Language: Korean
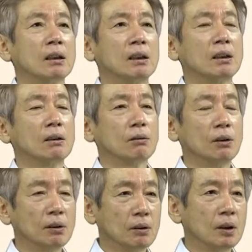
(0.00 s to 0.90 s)
그
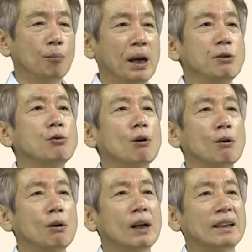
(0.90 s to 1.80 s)
어떤
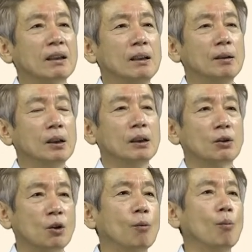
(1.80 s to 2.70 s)
매뉴얼 같은
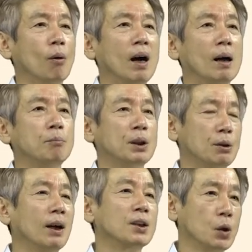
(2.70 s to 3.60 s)
정보가
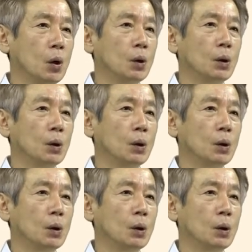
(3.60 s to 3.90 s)
필요하죠.